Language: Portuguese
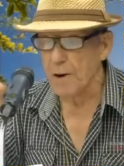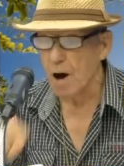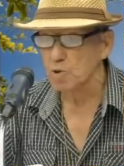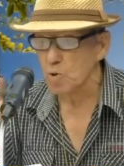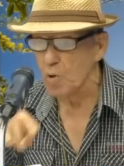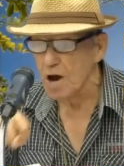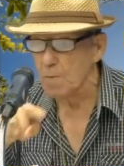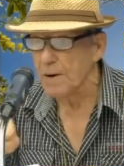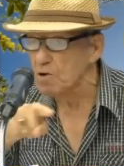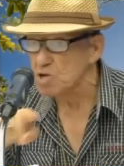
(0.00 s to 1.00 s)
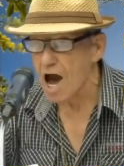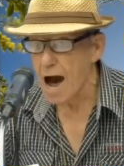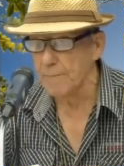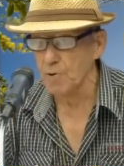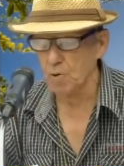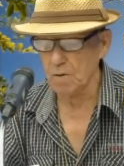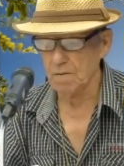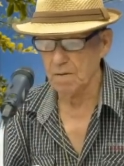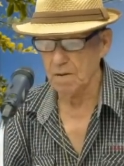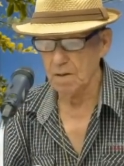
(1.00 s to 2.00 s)
que dobrar o joelho para o
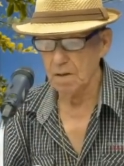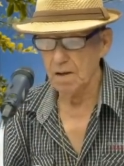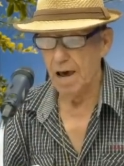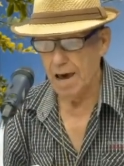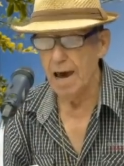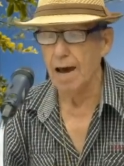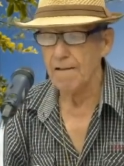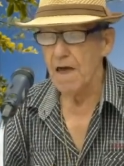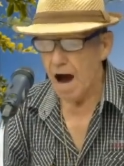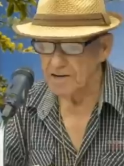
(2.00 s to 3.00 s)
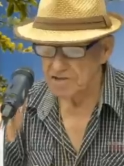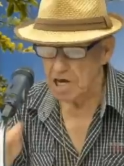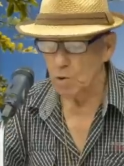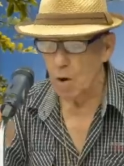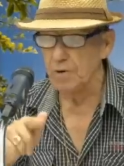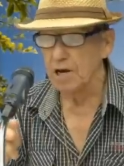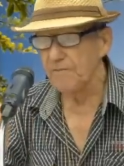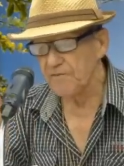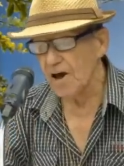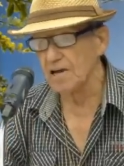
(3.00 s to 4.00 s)
diabo. É, assim
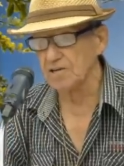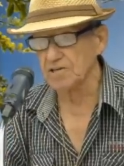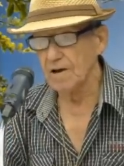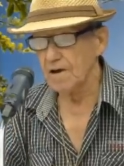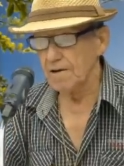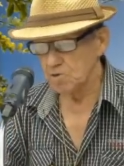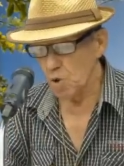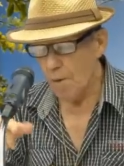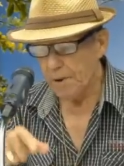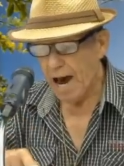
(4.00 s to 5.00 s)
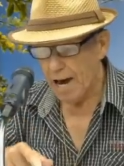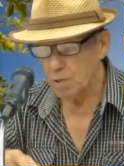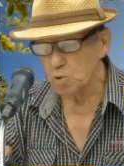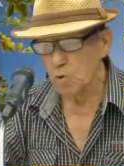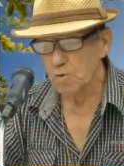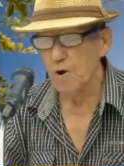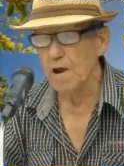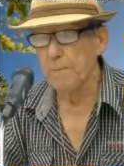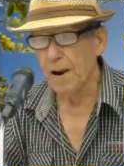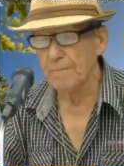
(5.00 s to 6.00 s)
como ele fez dobrar
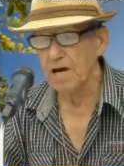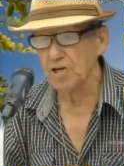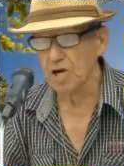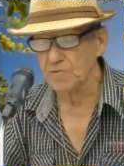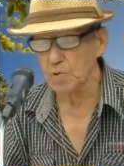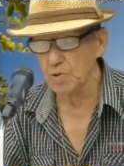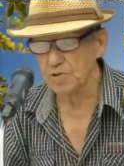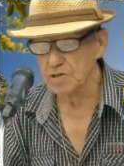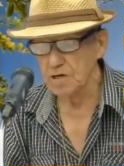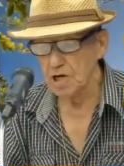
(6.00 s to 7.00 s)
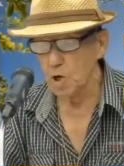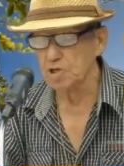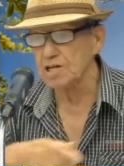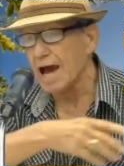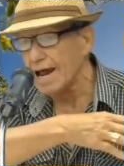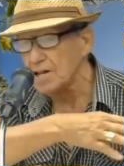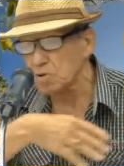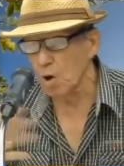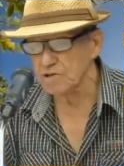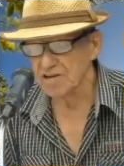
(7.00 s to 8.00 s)
o joelho para mim, Jesus, eu te
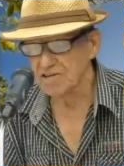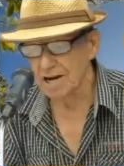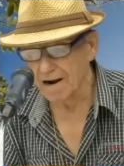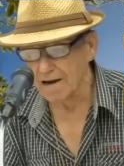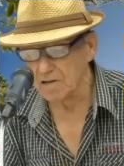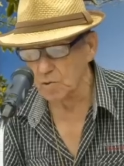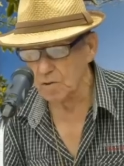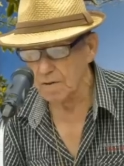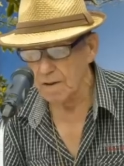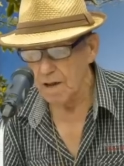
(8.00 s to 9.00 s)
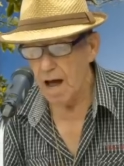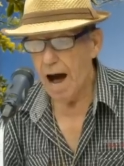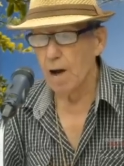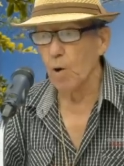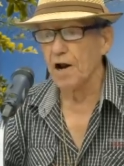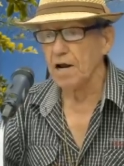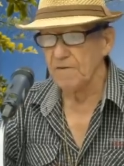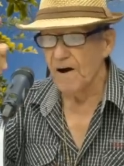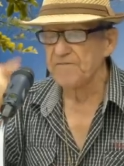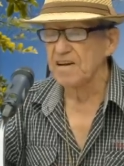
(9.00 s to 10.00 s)
darei todo este reino.
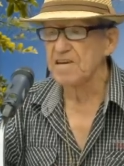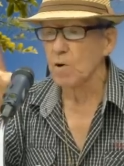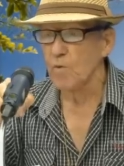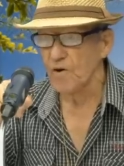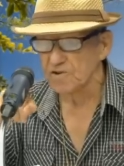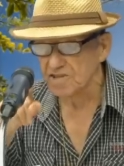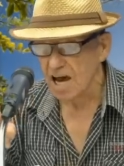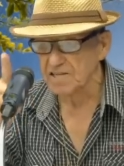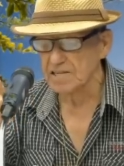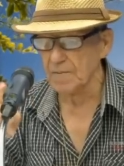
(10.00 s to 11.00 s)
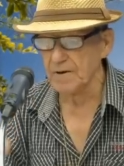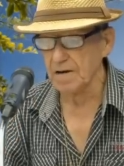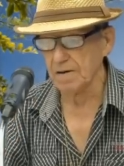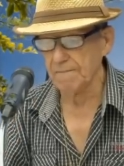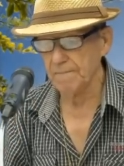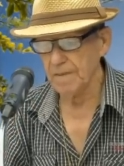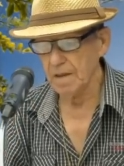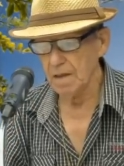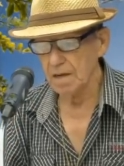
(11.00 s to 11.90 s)
Agora ele vai fazer com vocês também,